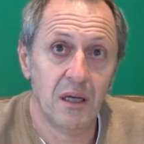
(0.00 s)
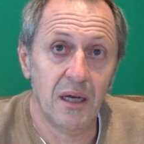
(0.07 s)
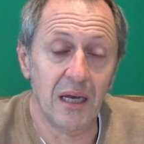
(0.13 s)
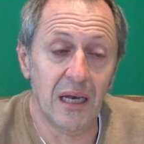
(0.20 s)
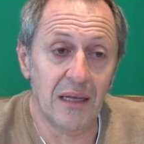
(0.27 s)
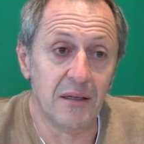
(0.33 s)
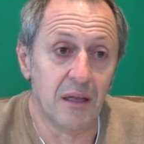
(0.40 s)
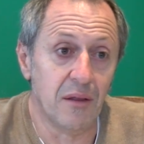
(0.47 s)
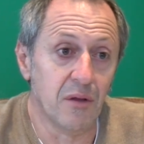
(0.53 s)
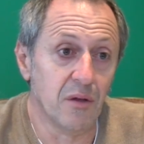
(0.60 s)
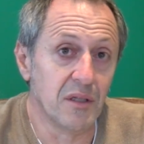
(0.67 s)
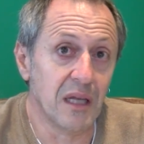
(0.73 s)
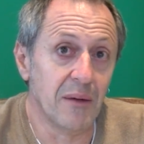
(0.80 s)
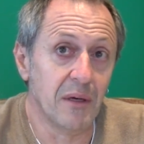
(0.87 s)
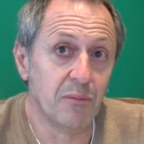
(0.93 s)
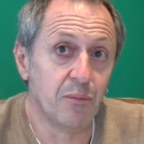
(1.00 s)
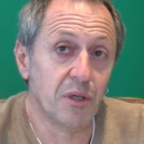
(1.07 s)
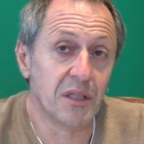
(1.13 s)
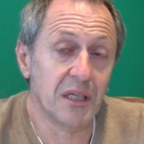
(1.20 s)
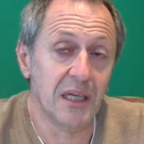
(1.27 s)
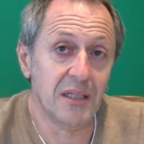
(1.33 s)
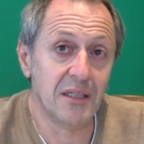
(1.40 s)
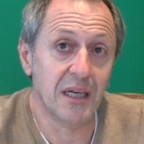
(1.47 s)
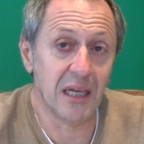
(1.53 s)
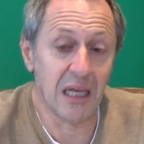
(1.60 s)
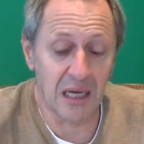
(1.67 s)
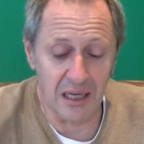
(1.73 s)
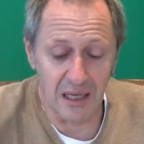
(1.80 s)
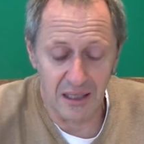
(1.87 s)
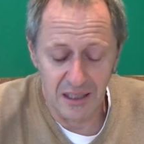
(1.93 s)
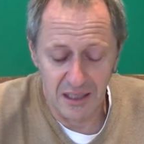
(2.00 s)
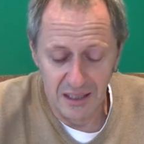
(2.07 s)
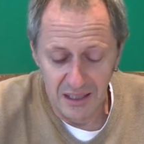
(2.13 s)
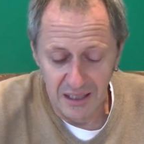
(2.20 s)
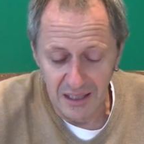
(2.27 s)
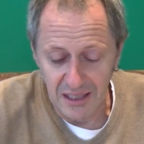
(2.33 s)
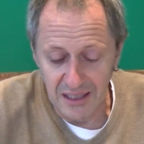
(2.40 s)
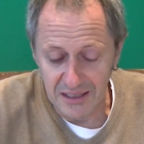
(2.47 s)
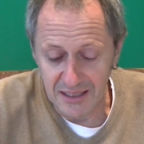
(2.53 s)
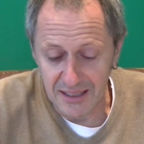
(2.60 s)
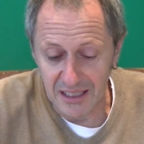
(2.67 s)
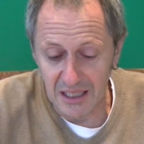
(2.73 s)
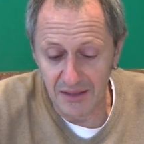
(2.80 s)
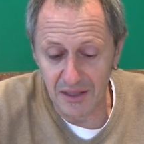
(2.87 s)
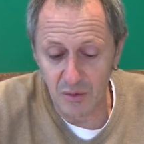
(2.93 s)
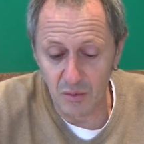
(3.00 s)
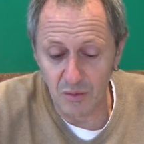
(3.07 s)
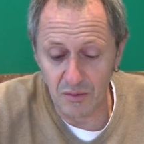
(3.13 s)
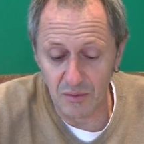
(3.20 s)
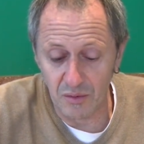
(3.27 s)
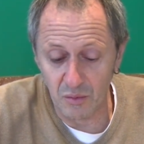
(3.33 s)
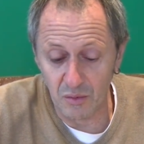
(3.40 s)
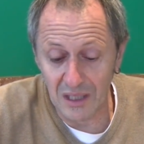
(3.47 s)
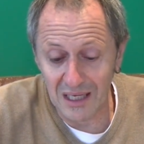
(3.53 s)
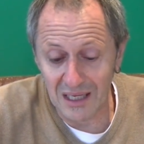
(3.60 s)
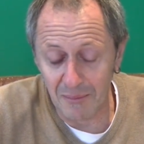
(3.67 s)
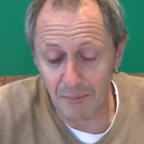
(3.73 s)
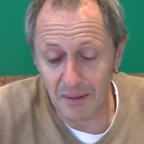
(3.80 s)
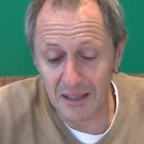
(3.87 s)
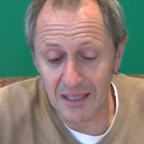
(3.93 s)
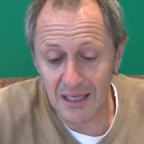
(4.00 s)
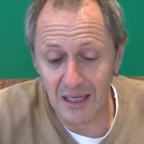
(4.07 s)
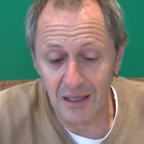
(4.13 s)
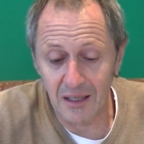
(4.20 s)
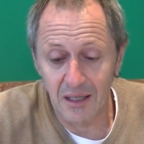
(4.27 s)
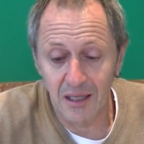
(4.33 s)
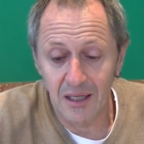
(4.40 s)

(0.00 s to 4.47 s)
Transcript: Eh, la intención también pues, sería, se quiere hacer una campaña